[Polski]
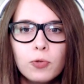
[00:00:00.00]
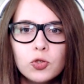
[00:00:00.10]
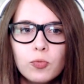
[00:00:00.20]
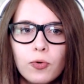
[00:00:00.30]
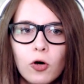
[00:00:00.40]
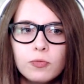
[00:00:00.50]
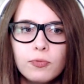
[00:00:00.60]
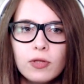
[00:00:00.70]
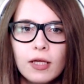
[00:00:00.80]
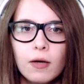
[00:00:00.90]
on po prostu był
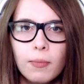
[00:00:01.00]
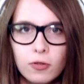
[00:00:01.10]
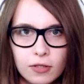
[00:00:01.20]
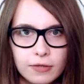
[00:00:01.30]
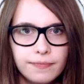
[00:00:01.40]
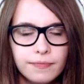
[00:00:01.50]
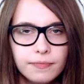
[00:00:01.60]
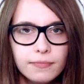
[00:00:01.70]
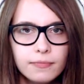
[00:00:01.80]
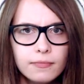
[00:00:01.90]
od brudnej roboty.
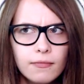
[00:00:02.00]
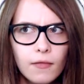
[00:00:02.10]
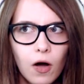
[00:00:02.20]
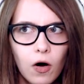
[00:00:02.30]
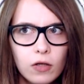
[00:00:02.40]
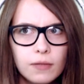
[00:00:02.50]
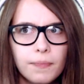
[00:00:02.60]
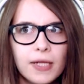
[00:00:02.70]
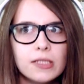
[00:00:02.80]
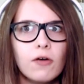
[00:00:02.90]

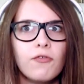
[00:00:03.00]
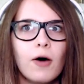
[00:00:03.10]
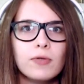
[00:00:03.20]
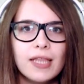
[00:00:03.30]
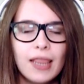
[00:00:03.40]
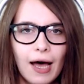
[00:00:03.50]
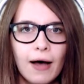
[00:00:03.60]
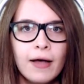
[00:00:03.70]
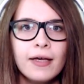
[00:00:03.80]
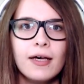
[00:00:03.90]
On pracował
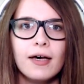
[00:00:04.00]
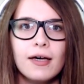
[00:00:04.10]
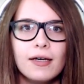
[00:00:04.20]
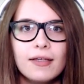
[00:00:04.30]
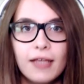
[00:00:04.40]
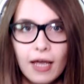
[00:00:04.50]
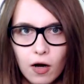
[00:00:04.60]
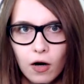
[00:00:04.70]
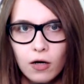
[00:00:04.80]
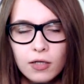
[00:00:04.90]
dla e,
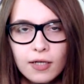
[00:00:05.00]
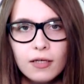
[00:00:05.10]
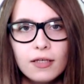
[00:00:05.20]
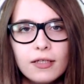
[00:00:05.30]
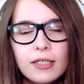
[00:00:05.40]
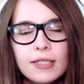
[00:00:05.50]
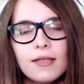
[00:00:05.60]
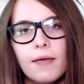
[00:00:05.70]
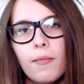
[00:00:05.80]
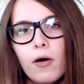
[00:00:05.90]
Deniego,
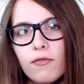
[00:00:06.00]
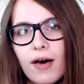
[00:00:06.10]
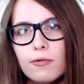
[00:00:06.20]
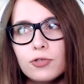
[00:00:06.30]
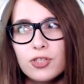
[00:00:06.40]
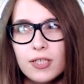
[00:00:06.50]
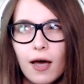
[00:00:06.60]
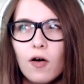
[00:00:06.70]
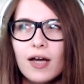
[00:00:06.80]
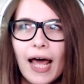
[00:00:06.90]
i zajmował
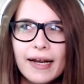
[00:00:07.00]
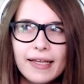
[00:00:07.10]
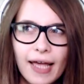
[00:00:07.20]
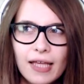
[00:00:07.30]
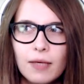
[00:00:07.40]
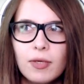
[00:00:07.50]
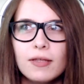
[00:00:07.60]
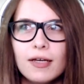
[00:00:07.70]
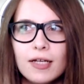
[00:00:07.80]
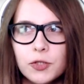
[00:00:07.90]
się
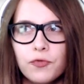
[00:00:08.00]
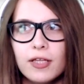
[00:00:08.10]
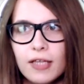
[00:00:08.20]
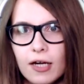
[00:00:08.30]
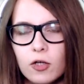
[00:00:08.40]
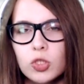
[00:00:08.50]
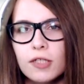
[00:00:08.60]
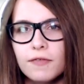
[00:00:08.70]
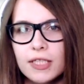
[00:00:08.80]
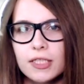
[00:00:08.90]
ogarnianiem interesów Deniego.
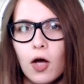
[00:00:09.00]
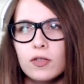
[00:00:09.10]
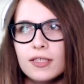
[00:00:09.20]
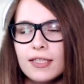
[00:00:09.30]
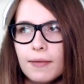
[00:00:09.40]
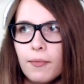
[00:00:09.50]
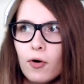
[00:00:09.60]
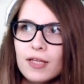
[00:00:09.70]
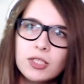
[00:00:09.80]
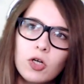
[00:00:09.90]
Czyli wiecie, on nie
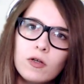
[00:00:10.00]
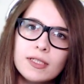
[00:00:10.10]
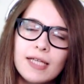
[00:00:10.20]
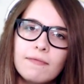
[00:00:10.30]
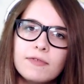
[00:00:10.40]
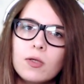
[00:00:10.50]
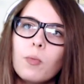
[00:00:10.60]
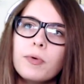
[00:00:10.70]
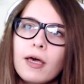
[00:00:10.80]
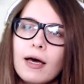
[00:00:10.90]
było tak, że on sam w
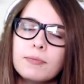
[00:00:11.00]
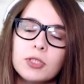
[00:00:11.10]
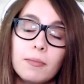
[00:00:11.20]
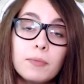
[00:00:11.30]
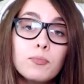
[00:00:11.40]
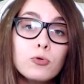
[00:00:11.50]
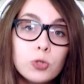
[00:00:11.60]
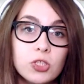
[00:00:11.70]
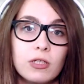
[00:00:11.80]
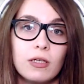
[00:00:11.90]
sobie, a przynajmniej
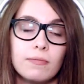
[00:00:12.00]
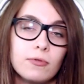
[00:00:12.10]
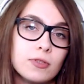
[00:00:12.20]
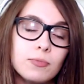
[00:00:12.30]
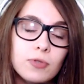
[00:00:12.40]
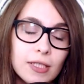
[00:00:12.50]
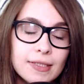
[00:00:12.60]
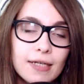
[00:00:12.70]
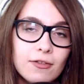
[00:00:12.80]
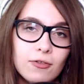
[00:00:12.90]
później, bo co było
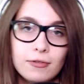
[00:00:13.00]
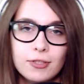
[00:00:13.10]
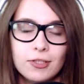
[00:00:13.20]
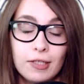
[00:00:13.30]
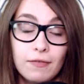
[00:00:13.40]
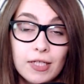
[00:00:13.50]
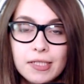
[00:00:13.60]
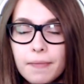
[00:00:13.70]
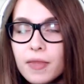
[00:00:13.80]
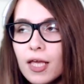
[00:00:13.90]
na start, to jeszcze nie
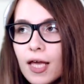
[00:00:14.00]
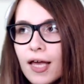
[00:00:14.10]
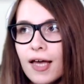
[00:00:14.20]
wiecie.